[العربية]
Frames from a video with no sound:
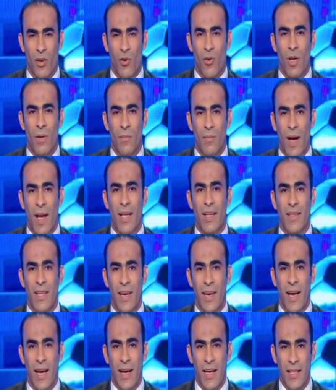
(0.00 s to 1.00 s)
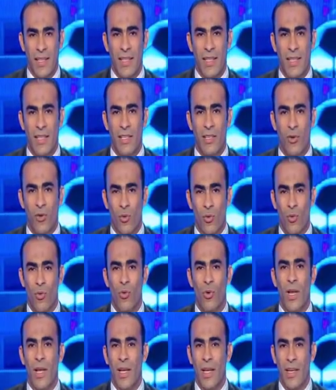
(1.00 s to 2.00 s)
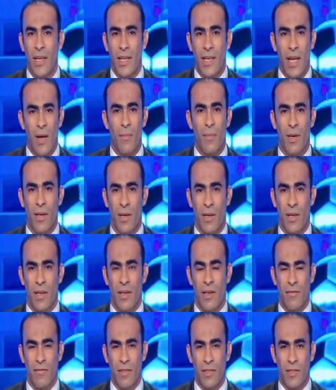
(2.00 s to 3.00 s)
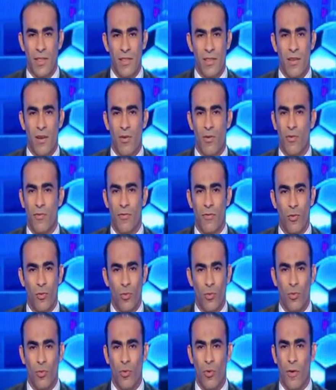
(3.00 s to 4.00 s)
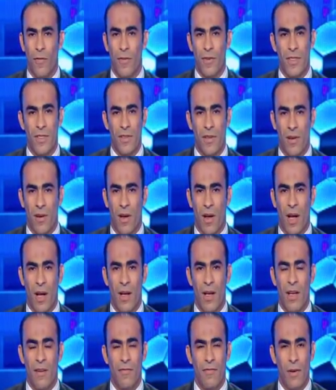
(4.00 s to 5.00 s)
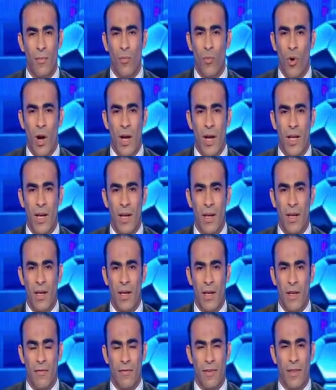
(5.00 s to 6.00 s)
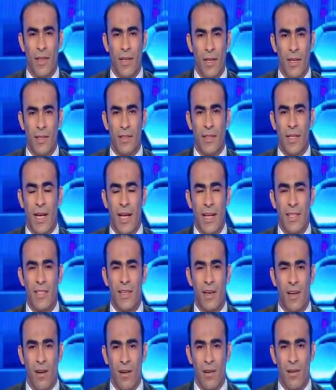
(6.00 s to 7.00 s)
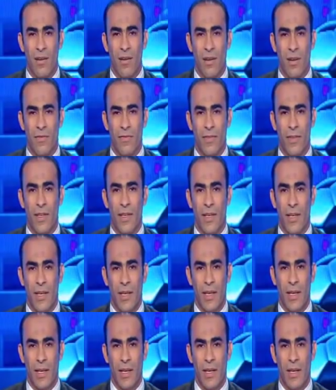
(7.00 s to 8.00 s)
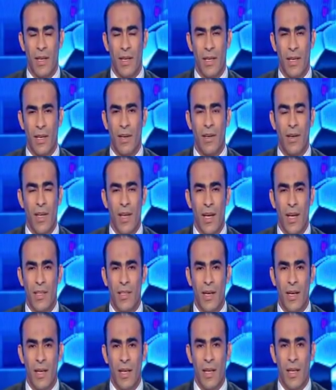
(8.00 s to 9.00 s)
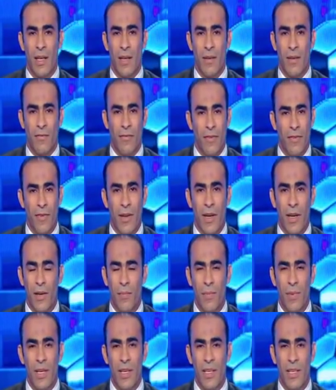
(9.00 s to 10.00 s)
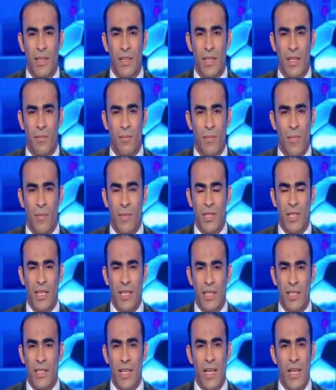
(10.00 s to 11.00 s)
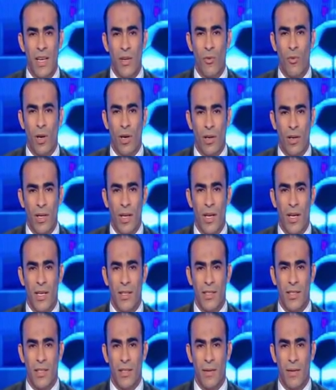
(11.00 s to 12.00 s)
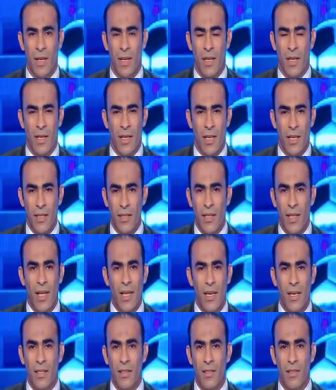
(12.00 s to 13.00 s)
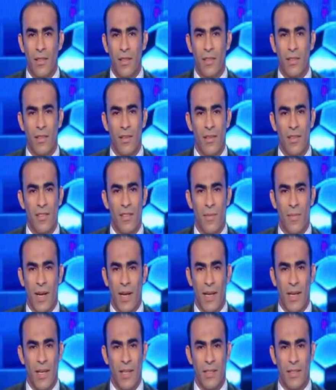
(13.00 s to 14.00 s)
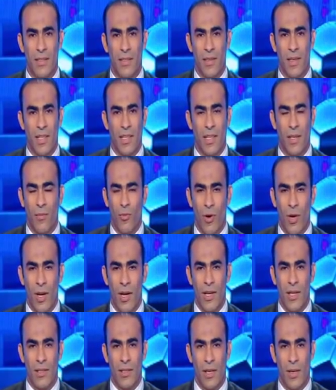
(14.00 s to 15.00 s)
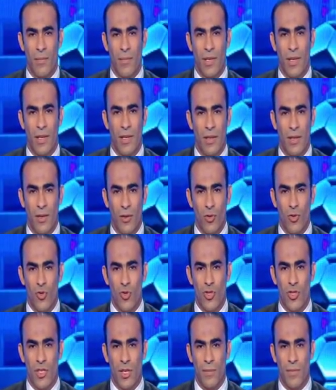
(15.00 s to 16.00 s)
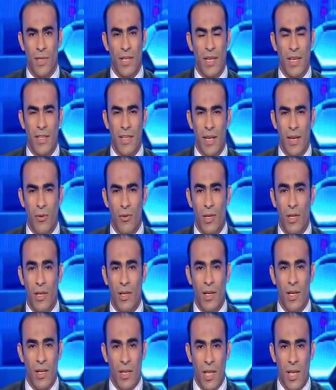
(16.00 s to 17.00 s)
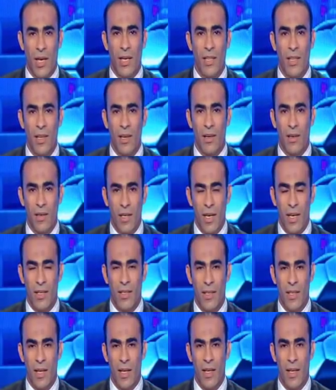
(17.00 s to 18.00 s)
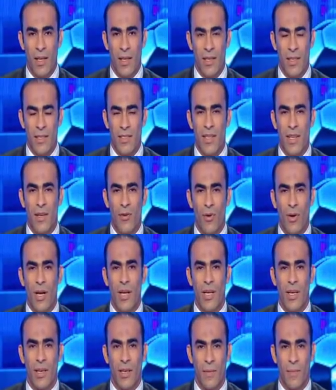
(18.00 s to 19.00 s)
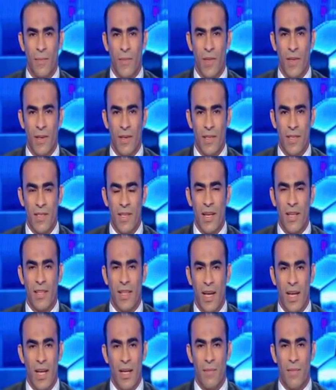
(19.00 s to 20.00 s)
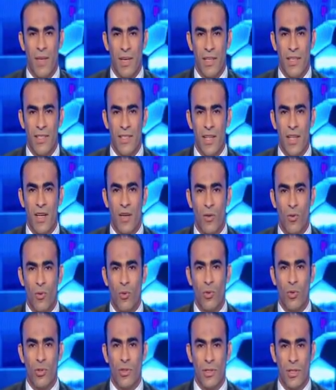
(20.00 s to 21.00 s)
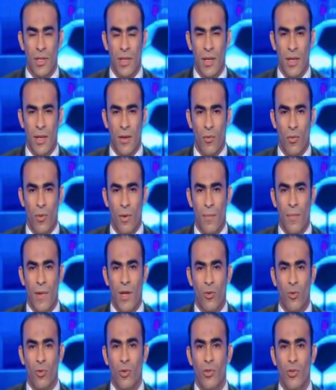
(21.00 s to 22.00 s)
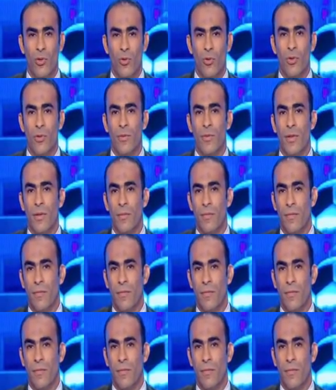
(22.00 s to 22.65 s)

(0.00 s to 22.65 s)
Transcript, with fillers: ان هو المعنى الحقيقي للرجوله الكامله في التصرف في الوضوح في الصراحه في المواجهه في اتخاذ القرار في آه، القياده في فرق كبير جدا ما بين الاداري والقيادي الاداري تقدر تنظم حاجات ترتب ورق تعمل اسس تعمل جداول لكن القيادي ده ازاي يواجه ازاي يتعامل ازاي يقود ولما يقود يقود